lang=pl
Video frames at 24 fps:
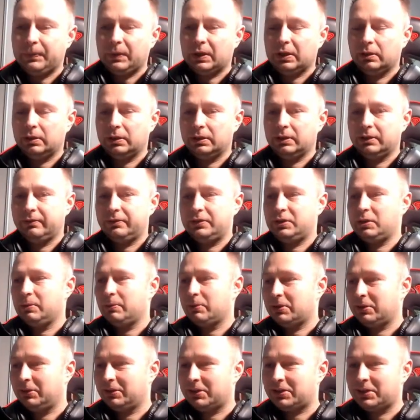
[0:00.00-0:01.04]
E, widzimy, że
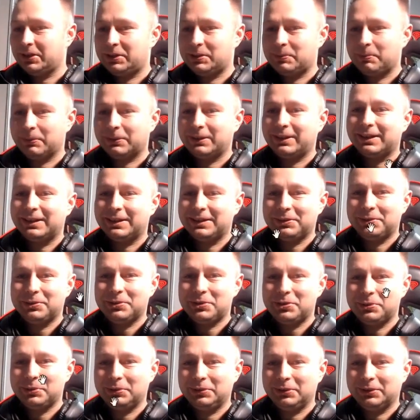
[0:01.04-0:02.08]
do naszego spotkania
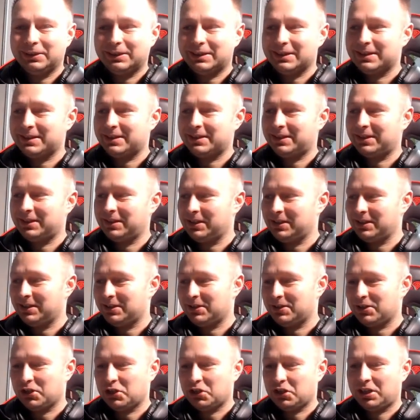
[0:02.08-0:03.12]
dołączył do nas e,
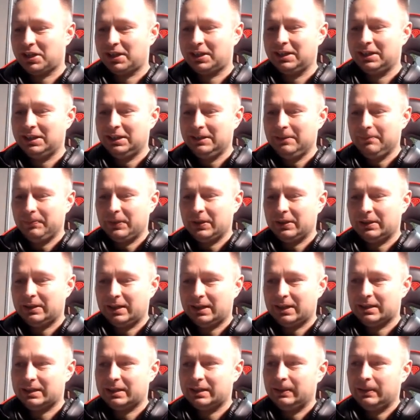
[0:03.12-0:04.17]
Zyziek. I
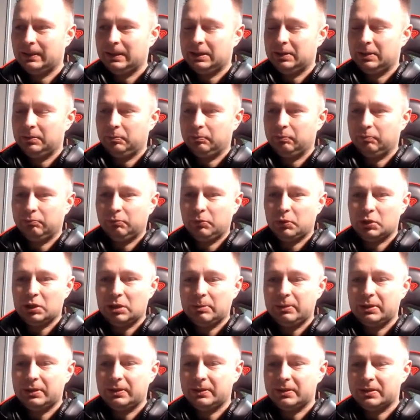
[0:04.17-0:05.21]
teraz
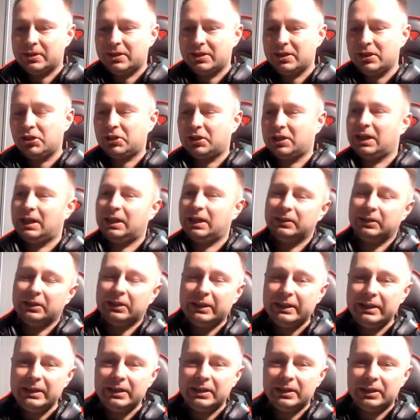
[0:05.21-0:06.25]
możemy Zyśka
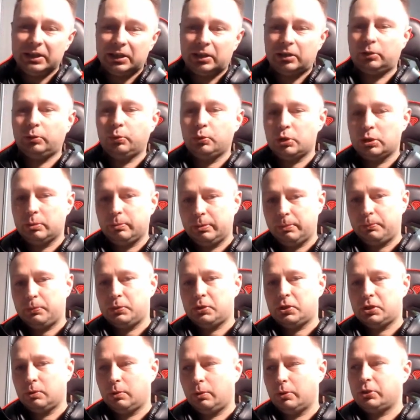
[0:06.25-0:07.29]
i innych, którzy by
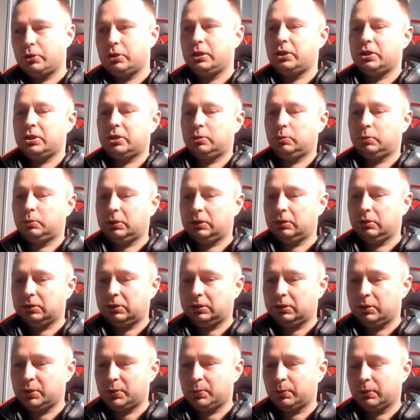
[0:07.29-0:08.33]
przyłączyli się tutaj do
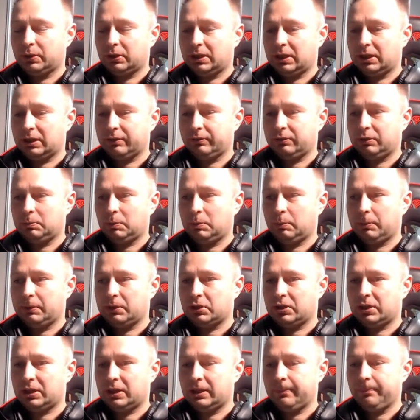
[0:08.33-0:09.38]
tego spotkania w tym
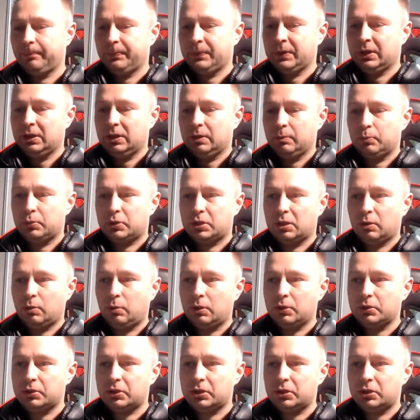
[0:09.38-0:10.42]
momencie,
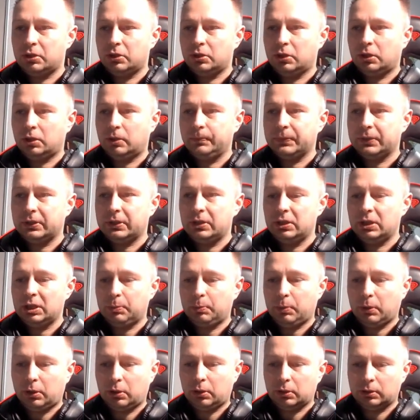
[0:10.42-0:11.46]
przełączyć do innych
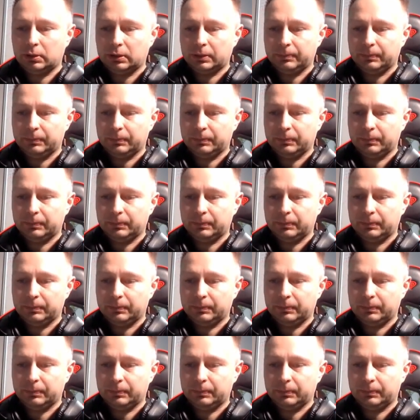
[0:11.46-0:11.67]
pokoi.